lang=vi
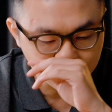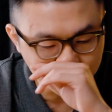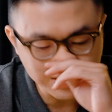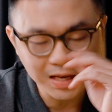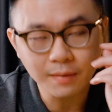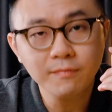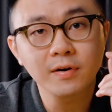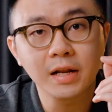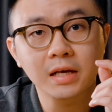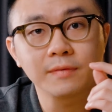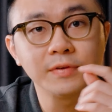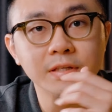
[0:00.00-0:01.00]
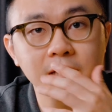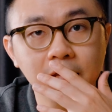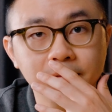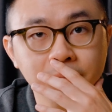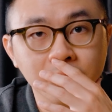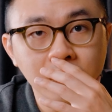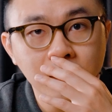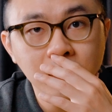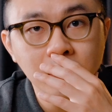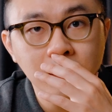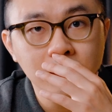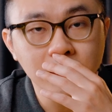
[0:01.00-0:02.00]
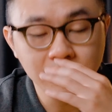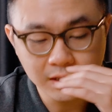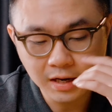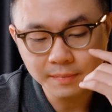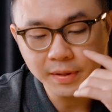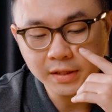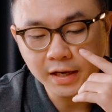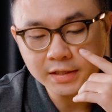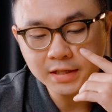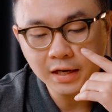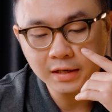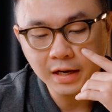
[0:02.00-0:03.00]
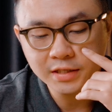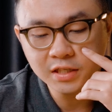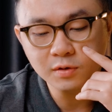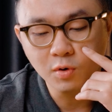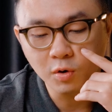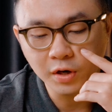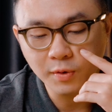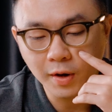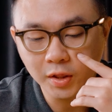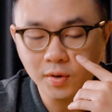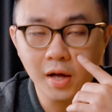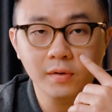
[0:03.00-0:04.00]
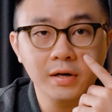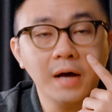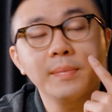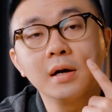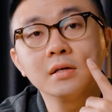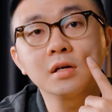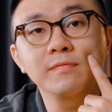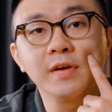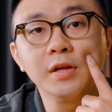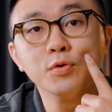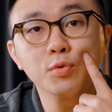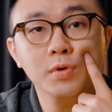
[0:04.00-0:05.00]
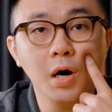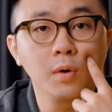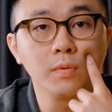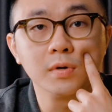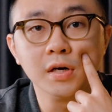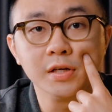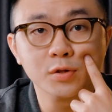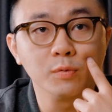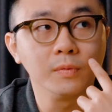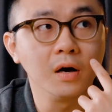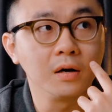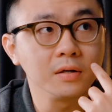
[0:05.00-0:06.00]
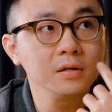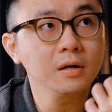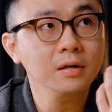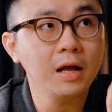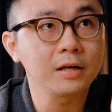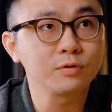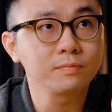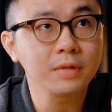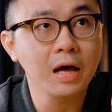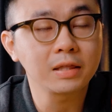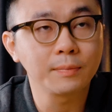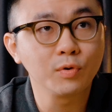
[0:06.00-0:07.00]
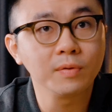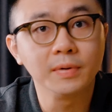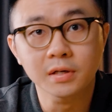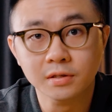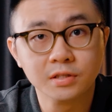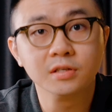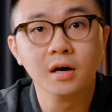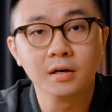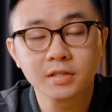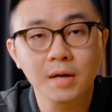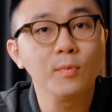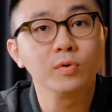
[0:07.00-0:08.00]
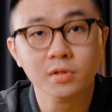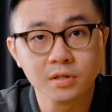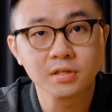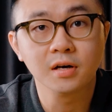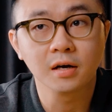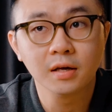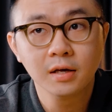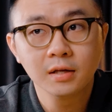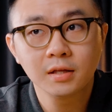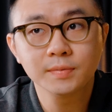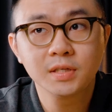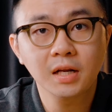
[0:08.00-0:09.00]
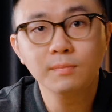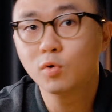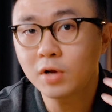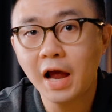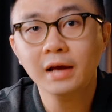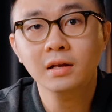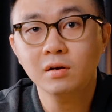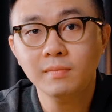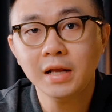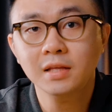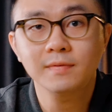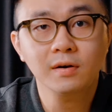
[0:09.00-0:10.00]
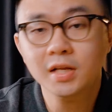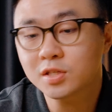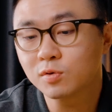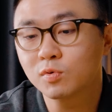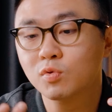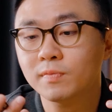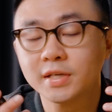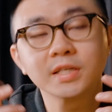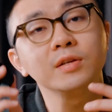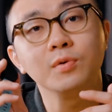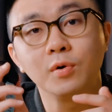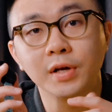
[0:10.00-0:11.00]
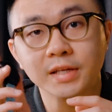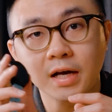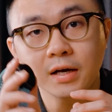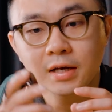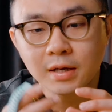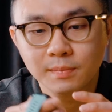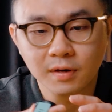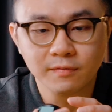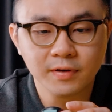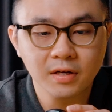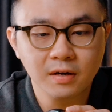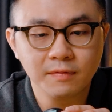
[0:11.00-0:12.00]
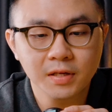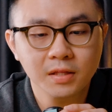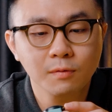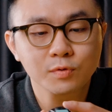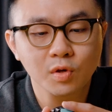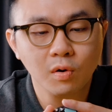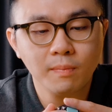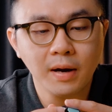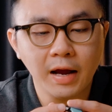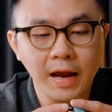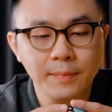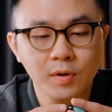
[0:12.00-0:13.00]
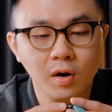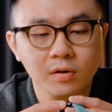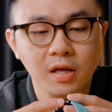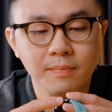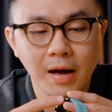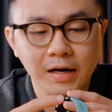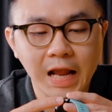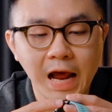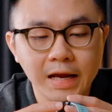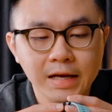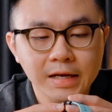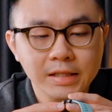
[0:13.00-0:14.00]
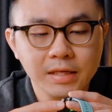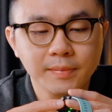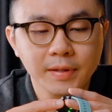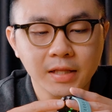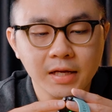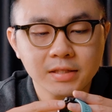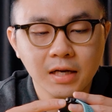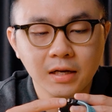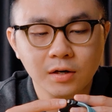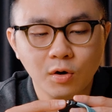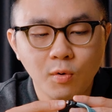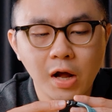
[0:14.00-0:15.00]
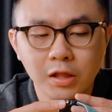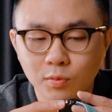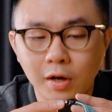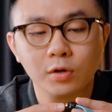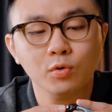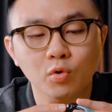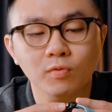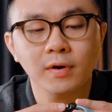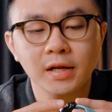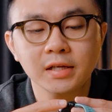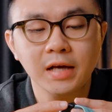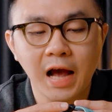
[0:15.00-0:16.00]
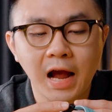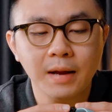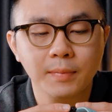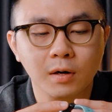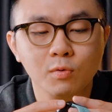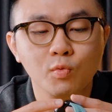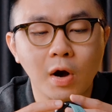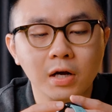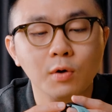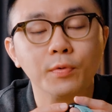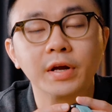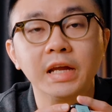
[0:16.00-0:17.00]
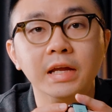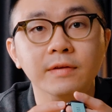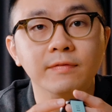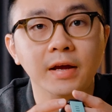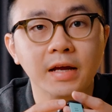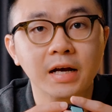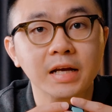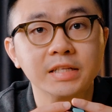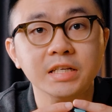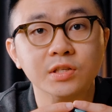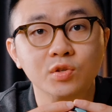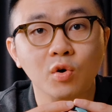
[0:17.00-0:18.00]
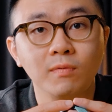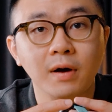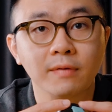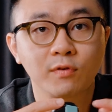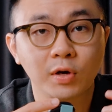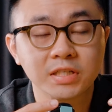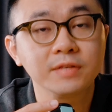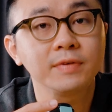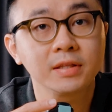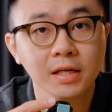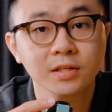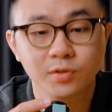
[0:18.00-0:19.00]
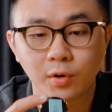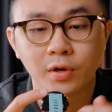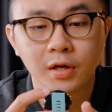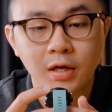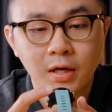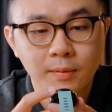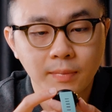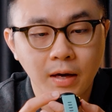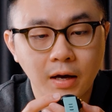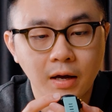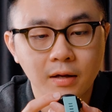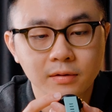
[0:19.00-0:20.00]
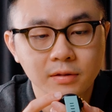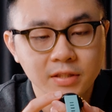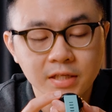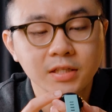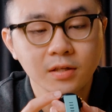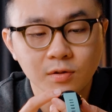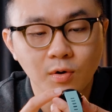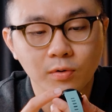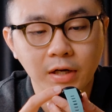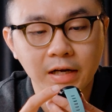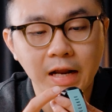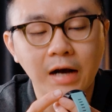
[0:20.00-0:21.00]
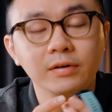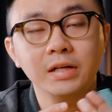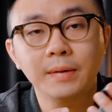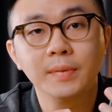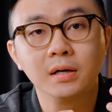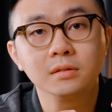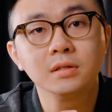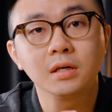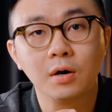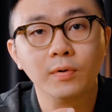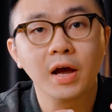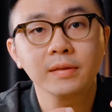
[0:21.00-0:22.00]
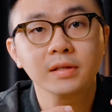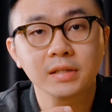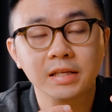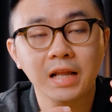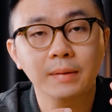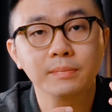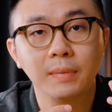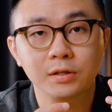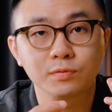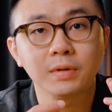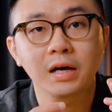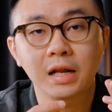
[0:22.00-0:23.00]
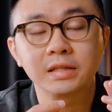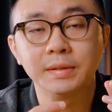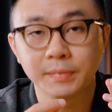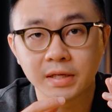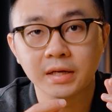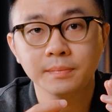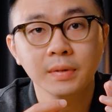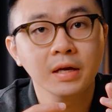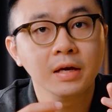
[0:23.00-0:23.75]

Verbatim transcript: với mức giá mình vừa đề cập phần trên thì à, mình thấy rằng là chiếc đồng hồ này hoàn toàn có thể đáp ứng được về nhu cầu của người dùng ở ngưỡng là chúng ta tập luyện về đường trường, chạy bộ đường trường, thậm chí lên 42 km thì vẫn có thể dùng cùng với chiếc đồng hồ này nhá. Bởi vì à, với những thông số mà em nó có thể mang lại thì mình thấy rằng là nó hoàn toàn đủ với những ai mà không quá cầu kỳ về các cái chỉ số và quá trình phân tích rồi. Và trên chiếc đồng hồ này đã có thể đáp ứng được hầu hết những tính năng mà chúng ta đang tìm kiếm